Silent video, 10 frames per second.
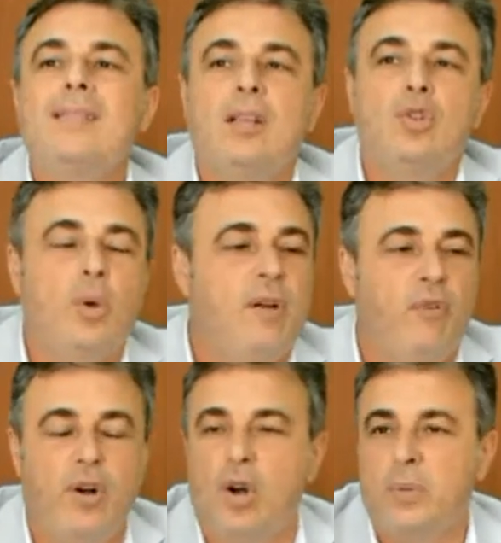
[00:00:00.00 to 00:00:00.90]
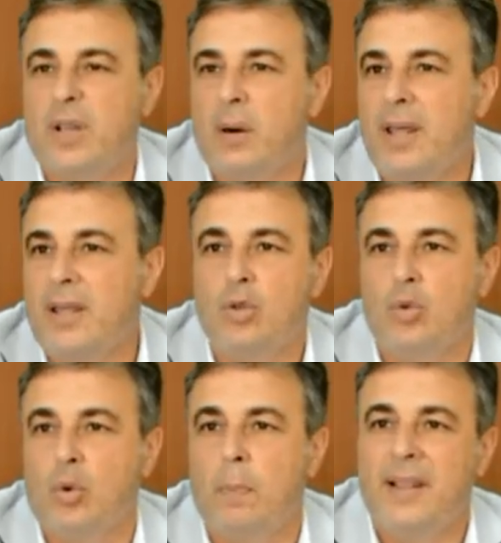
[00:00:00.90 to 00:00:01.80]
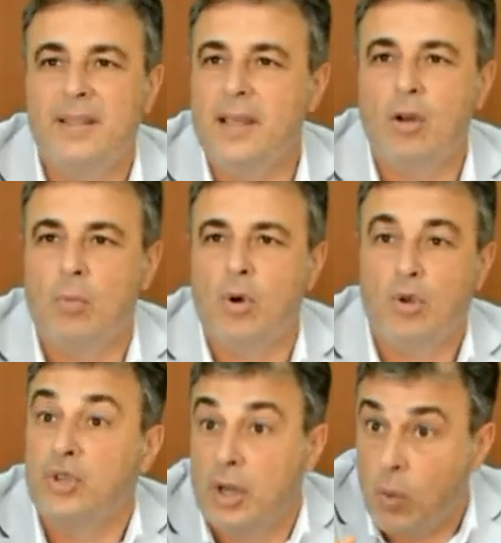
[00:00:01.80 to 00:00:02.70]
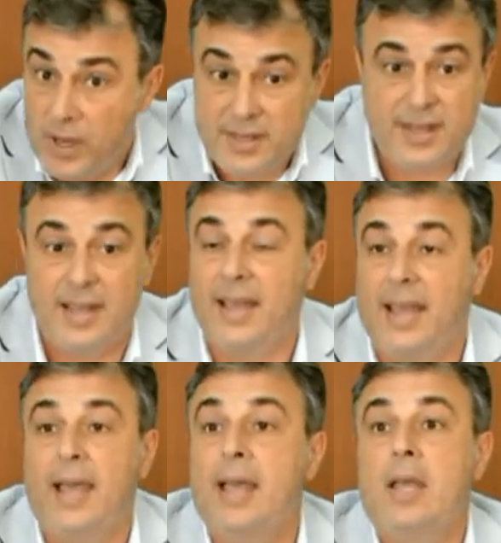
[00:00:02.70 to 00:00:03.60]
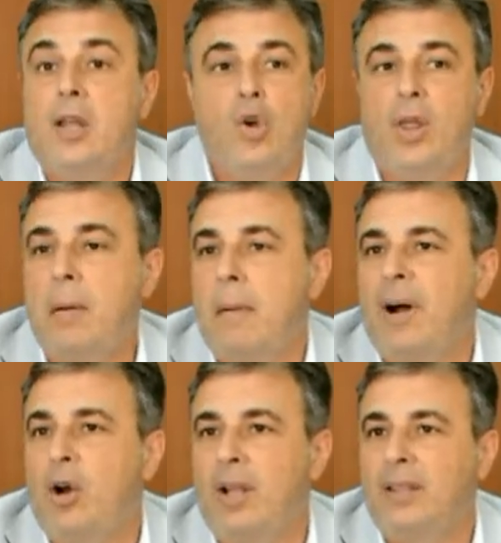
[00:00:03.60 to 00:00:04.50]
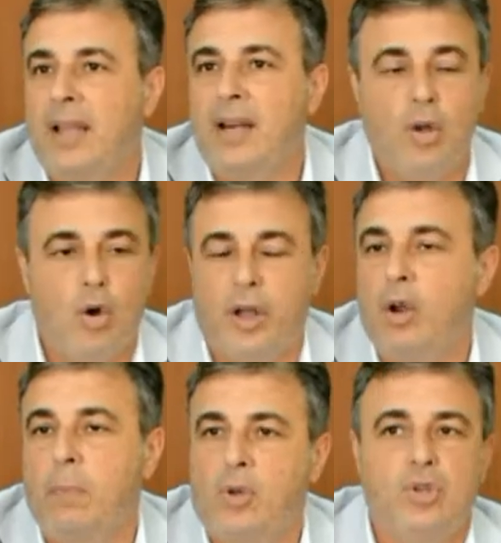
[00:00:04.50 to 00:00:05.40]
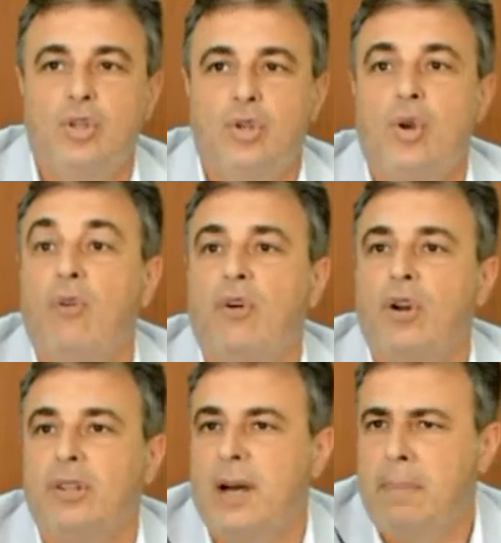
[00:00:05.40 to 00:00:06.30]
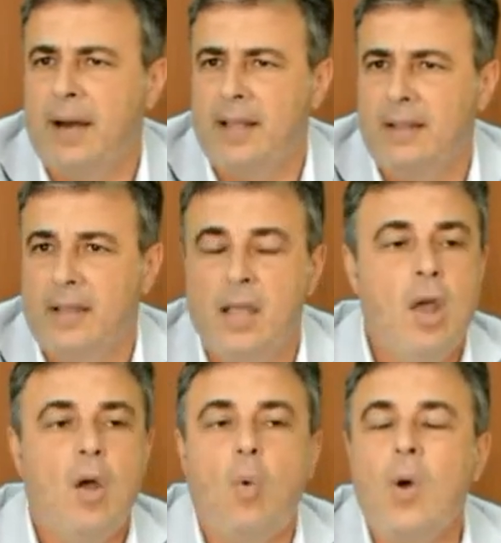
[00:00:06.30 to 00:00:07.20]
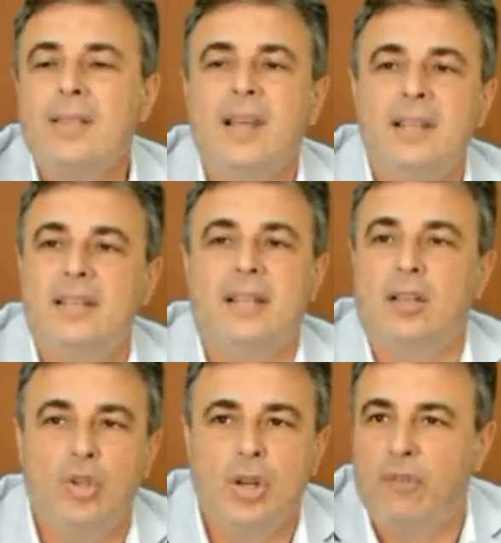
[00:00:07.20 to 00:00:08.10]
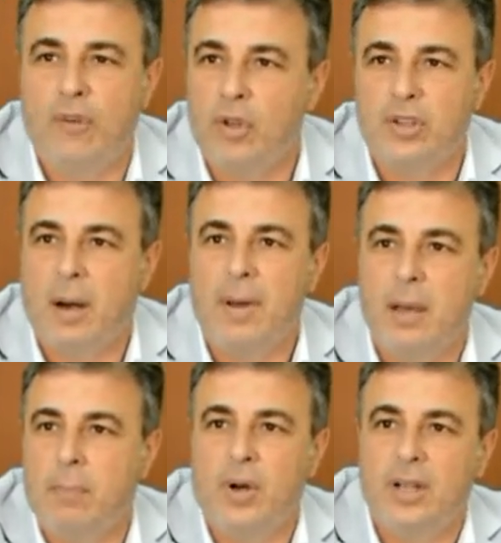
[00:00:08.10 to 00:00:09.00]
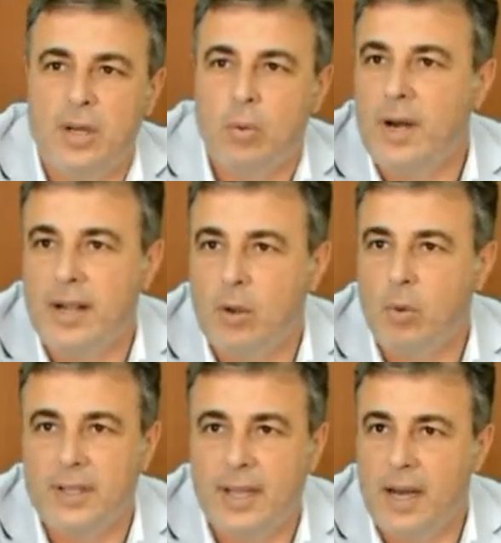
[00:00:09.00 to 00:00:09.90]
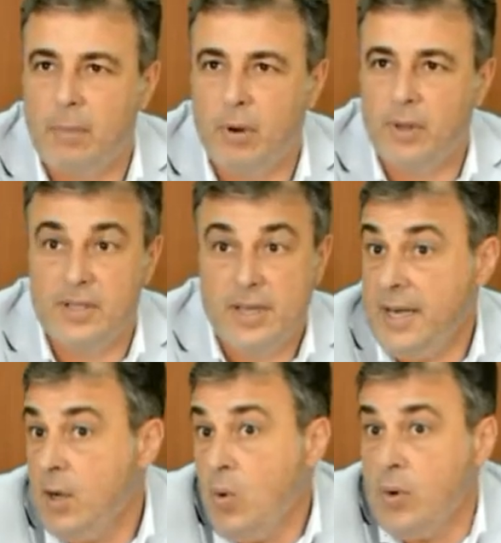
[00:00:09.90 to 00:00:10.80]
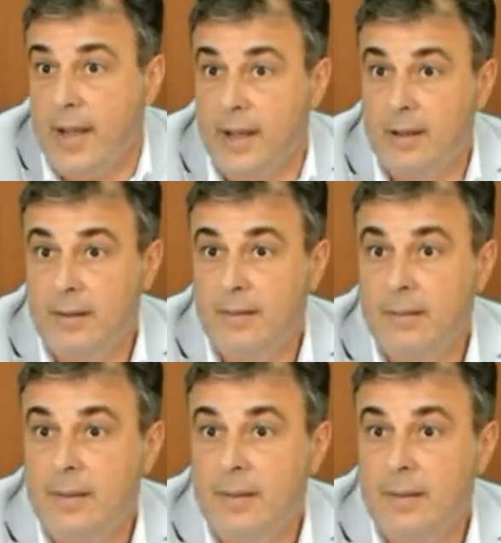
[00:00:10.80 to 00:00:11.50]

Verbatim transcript: cuántas obras fueron observadas y suspendidas como consecuencia de que no daban valores técnicos o que los procesos no fueron transparentes. ¿Cuántas licitaciones fueron trabadas por el Tribunal de Cuentas de la provincia? Ninguna.